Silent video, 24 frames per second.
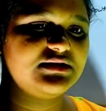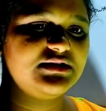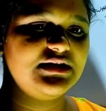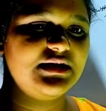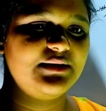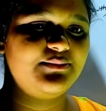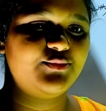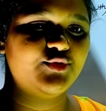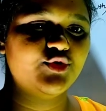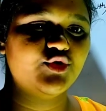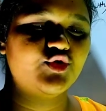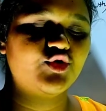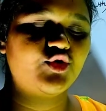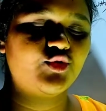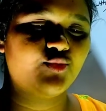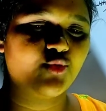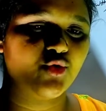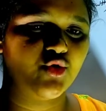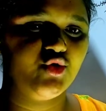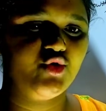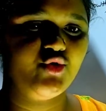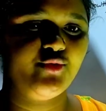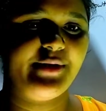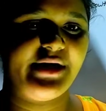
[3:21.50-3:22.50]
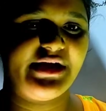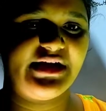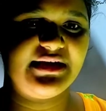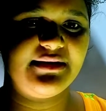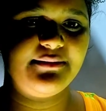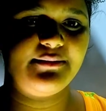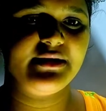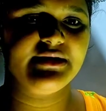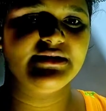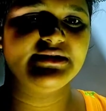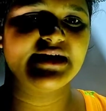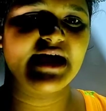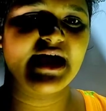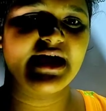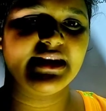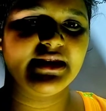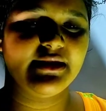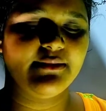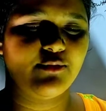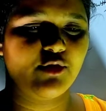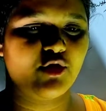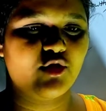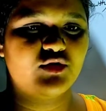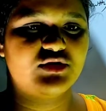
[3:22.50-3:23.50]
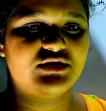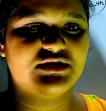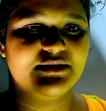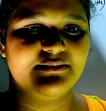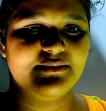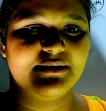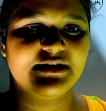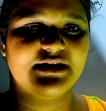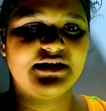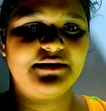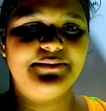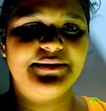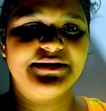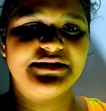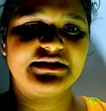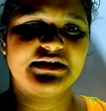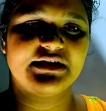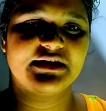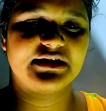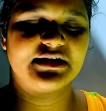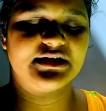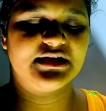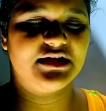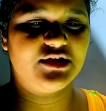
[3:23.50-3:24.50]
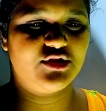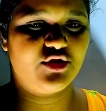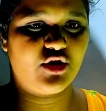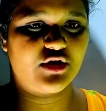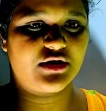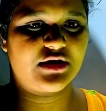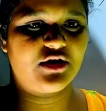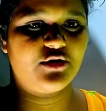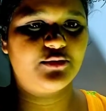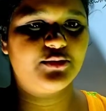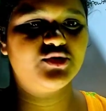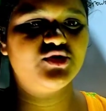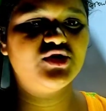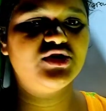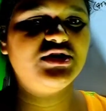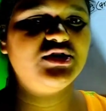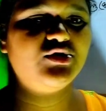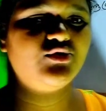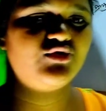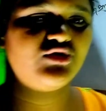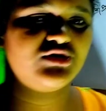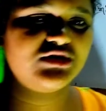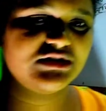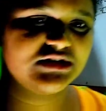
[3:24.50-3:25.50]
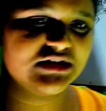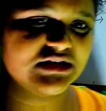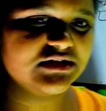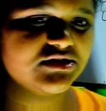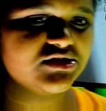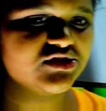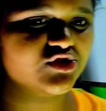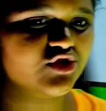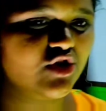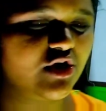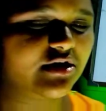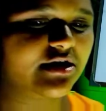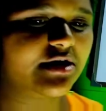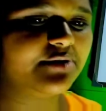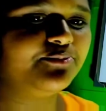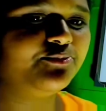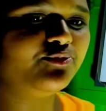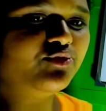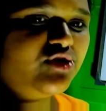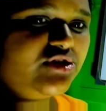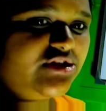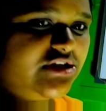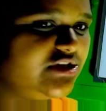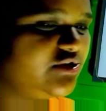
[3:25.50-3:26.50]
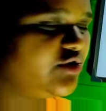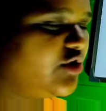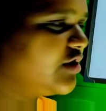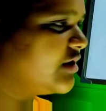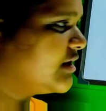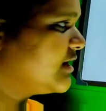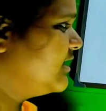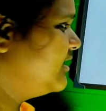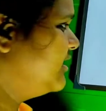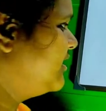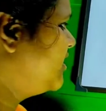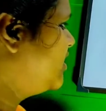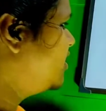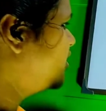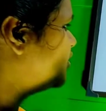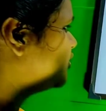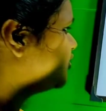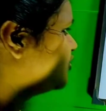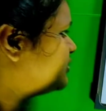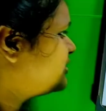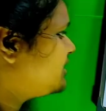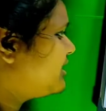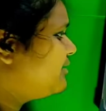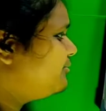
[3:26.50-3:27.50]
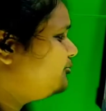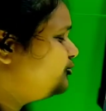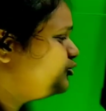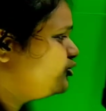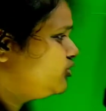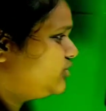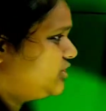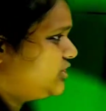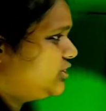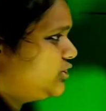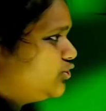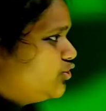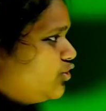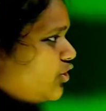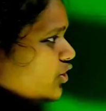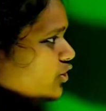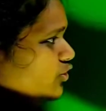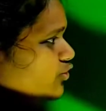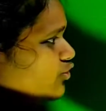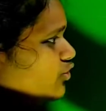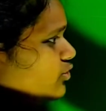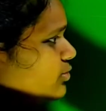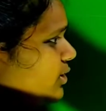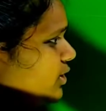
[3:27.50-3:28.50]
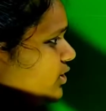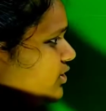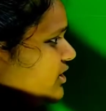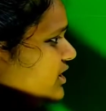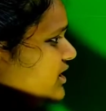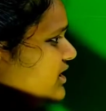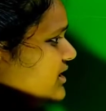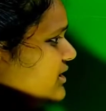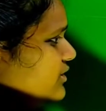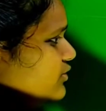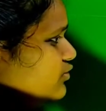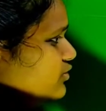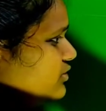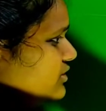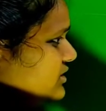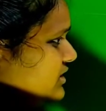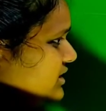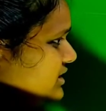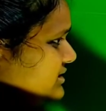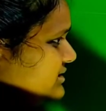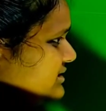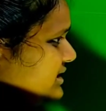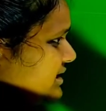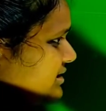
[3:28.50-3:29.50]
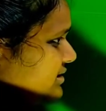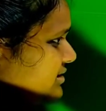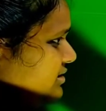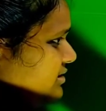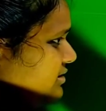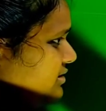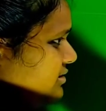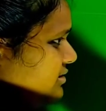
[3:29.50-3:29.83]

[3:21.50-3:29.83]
জীব জন্তু পশু পাখি বা যারই বলো জীবেদের বেঁচে থাকা কী দরকার অবশ্যই নিউট্রিয়েন্স দরকার পুষ্টি দরকার তো তারা পুষ্টি গ্রহণ করবে অর্থাৎ নিউট্রিশান